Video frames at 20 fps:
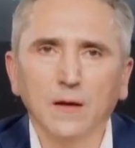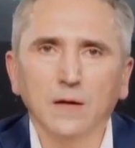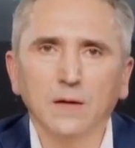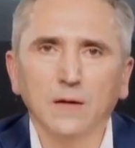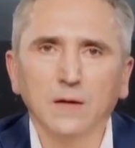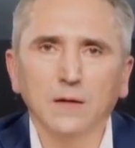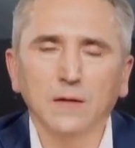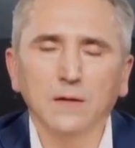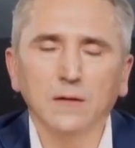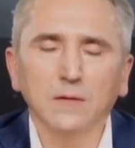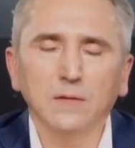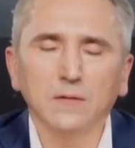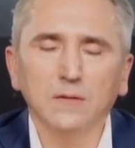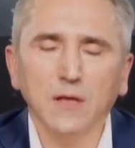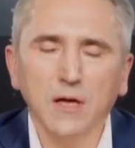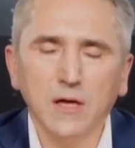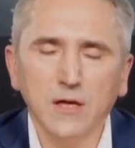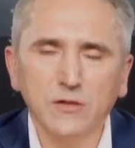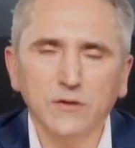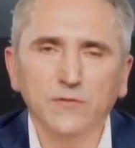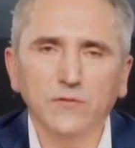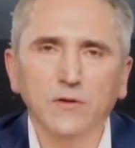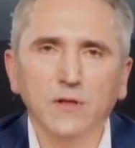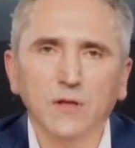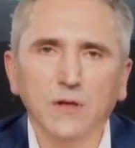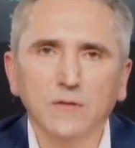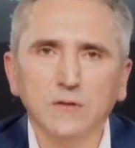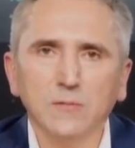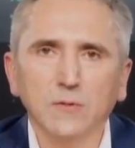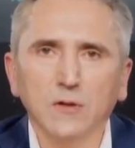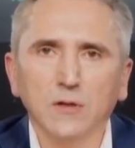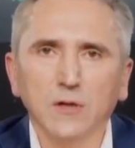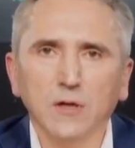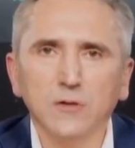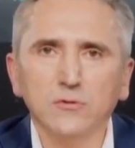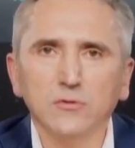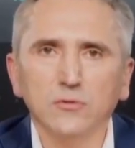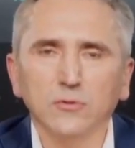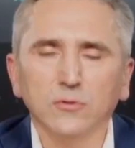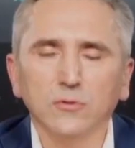Э, также введена в
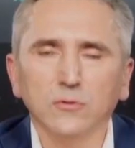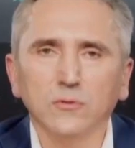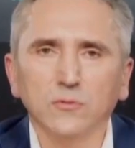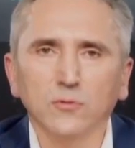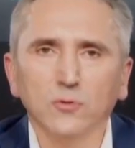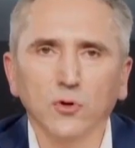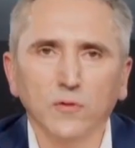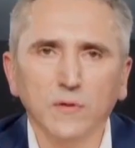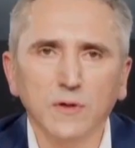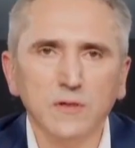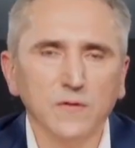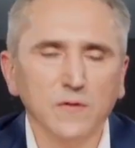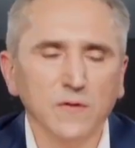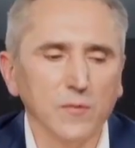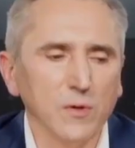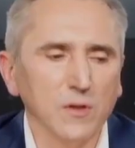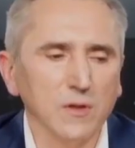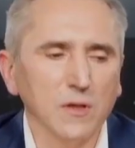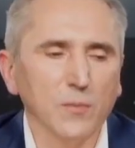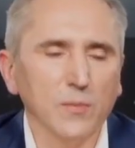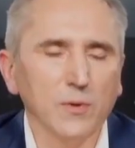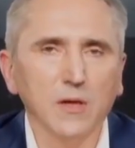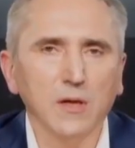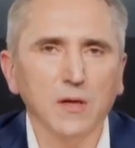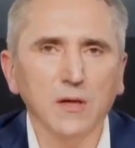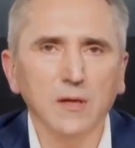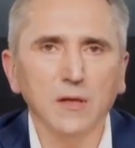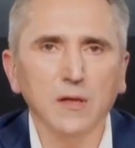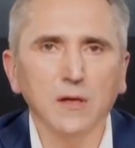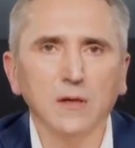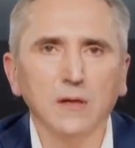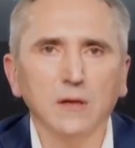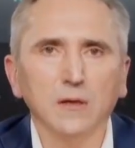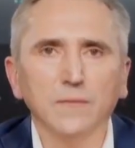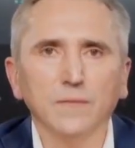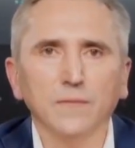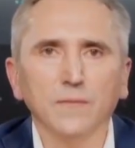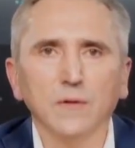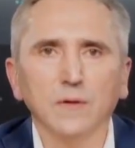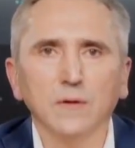эксплуатацию новая современная
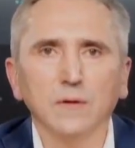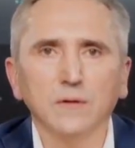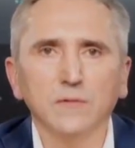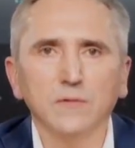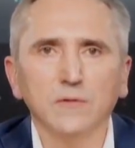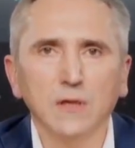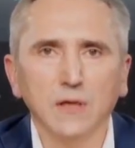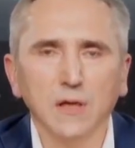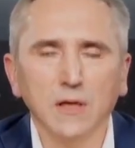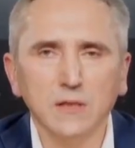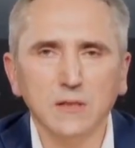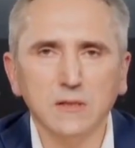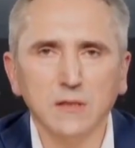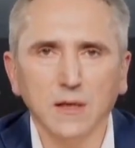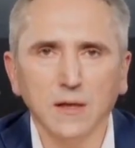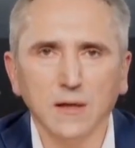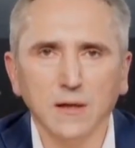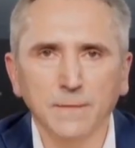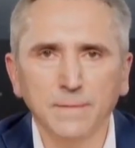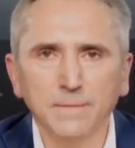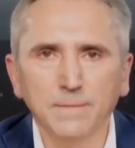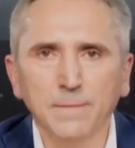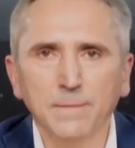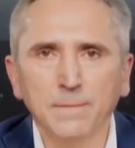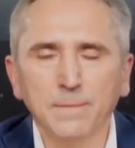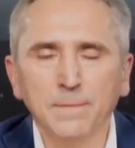поликлиника э, в селе Каскара.